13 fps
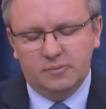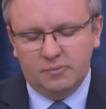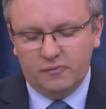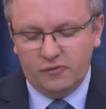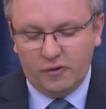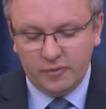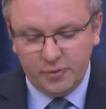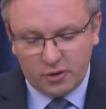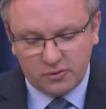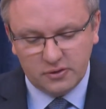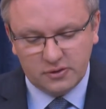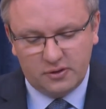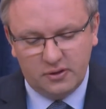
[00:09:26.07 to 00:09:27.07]
W Nowym
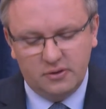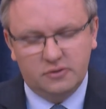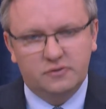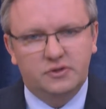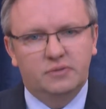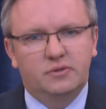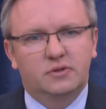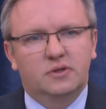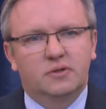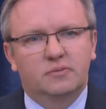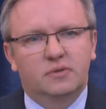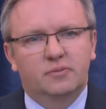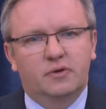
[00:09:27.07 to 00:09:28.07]
Jorku z kolei oczywiście będę
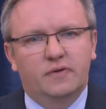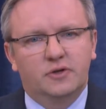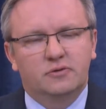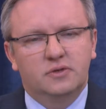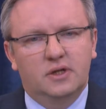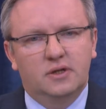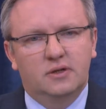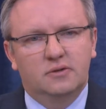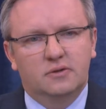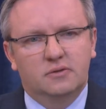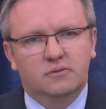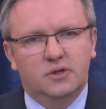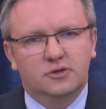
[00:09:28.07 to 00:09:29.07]
prowadził nadal
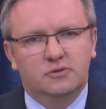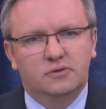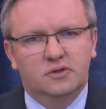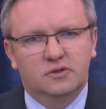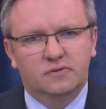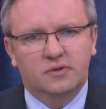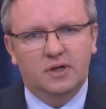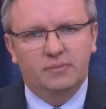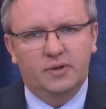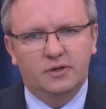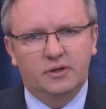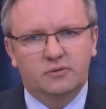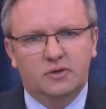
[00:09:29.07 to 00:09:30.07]
tą naszą intensywną
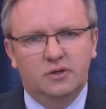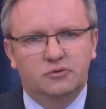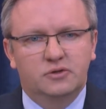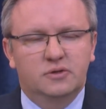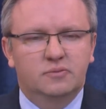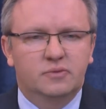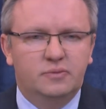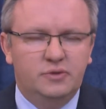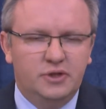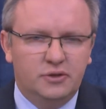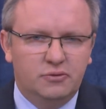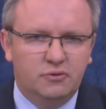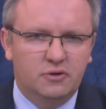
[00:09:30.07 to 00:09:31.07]
kampanię, która już
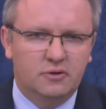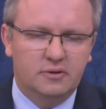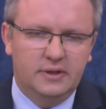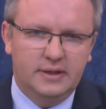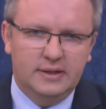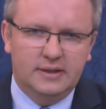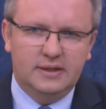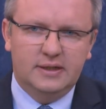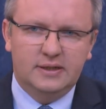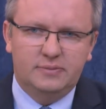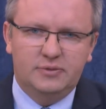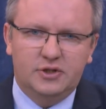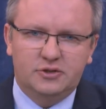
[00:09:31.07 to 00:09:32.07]
niedługo E,
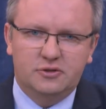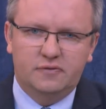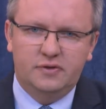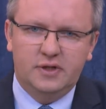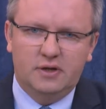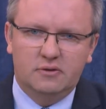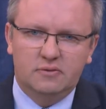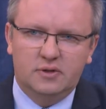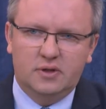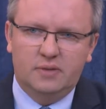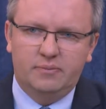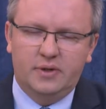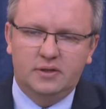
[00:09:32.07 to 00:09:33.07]
zbliża się do finału
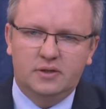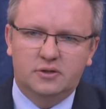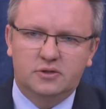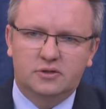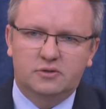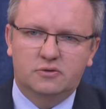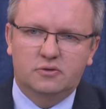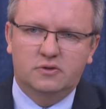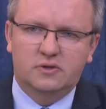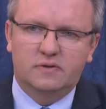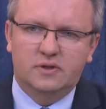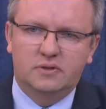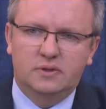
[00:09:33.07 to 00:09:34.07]
kampanii na rzecz członkostwa
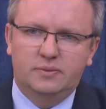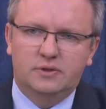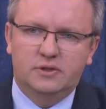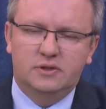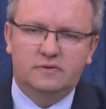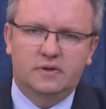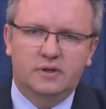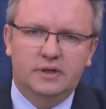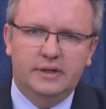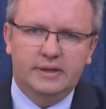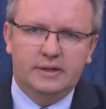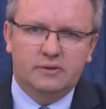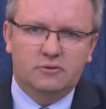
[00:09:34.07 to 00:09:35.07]
w Radzie Bezpieczeństwa.
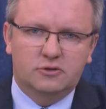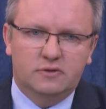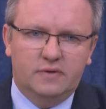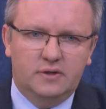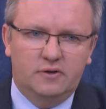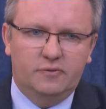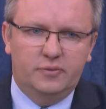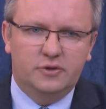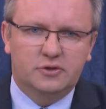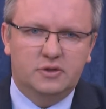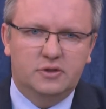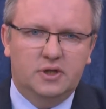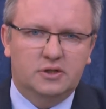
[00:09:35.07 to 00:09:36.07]
Głosowanie w
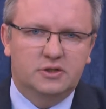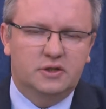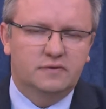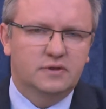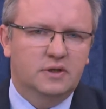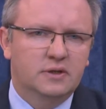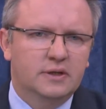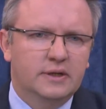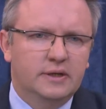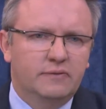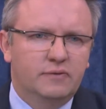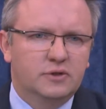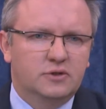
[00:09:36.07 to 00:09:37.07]
pierwszych dniach czerwca,
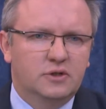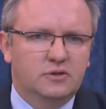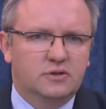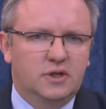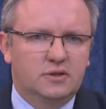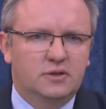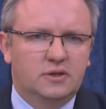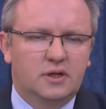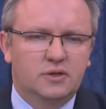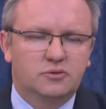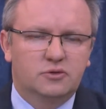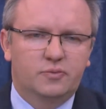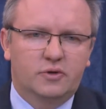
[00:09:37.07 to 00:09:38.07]
więc to jest ostatni teraz
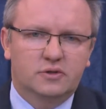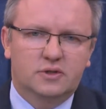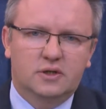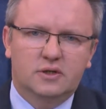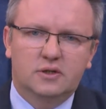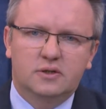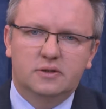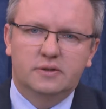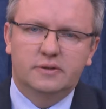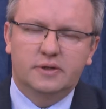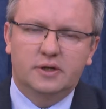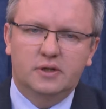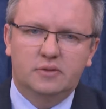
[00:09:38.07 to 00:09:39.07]
już prostak, kiedy,
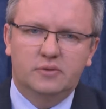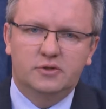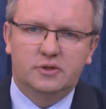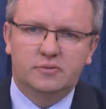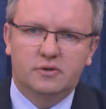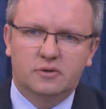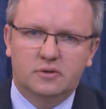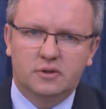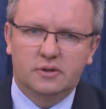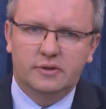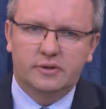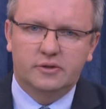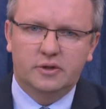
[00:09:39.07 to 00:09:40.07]
kiedy będziemy o
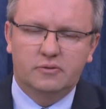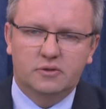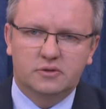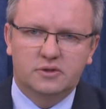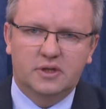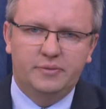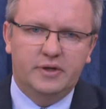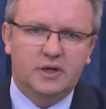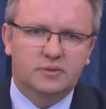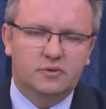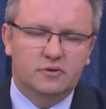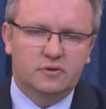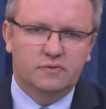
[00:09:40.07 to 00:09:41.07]
te, o te głosy zabiegać,
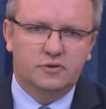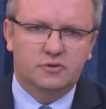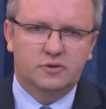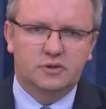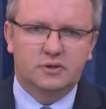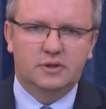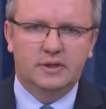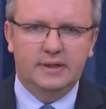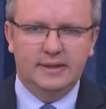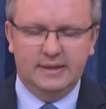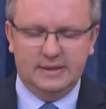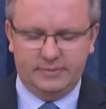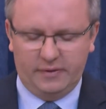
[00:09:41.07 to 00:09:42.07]
bo to wciąż jest
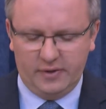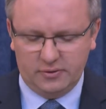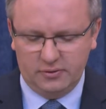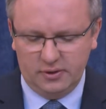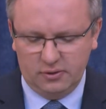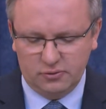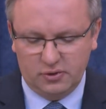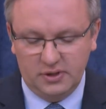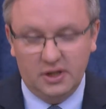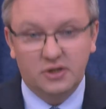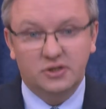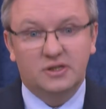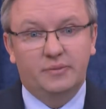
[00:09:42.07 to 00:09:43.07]
sprawa, której, o której
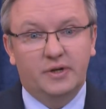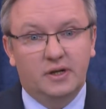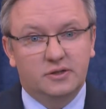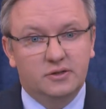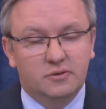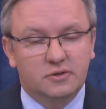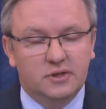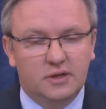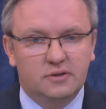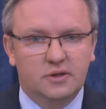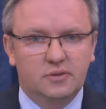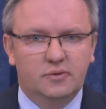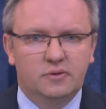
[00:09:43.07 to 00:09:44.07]
należy zabiegać
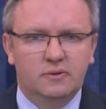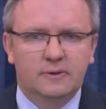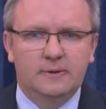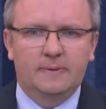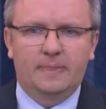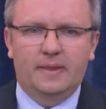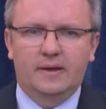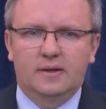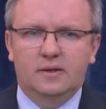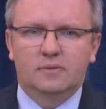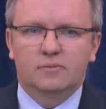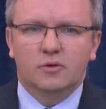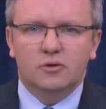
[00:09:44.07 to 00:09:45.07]
nieustannie, bo, e,
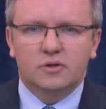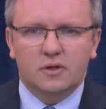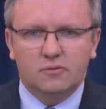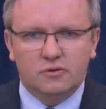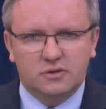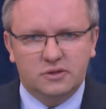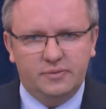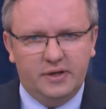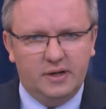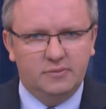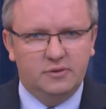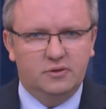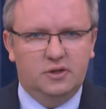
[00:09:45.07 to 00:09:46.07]
e, bo te głosy
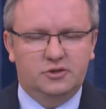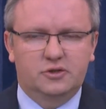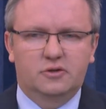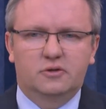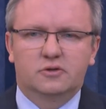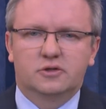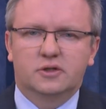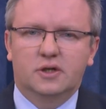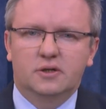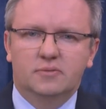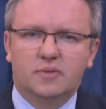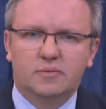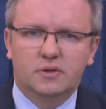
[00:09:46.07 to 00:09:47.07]
zbieramy do naszego koszyka
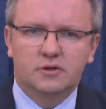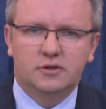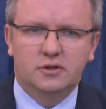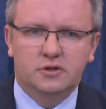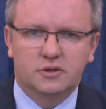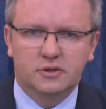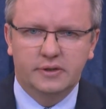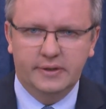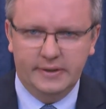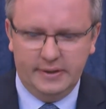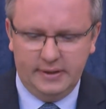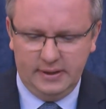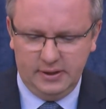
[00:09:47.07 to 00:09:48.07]
i mam nadzieję, że,
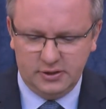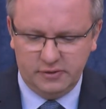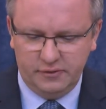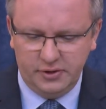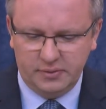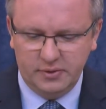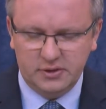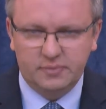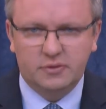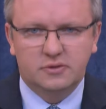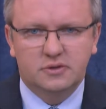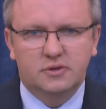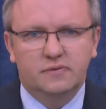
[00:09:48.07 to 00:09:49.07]
że wynik będzie
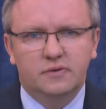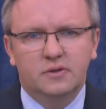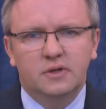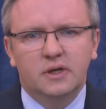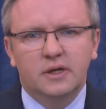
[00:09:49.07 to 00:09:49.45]
pozytywny.